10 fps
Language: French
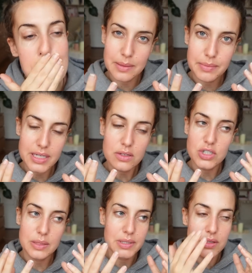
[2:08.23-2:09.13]
J'aime bien
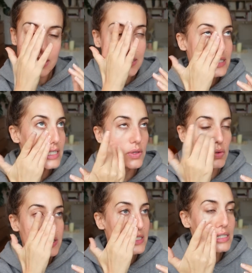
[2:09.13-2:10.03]
quand j'applique de l'acide
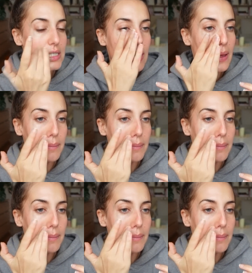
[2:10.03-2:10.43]
hyaluronique,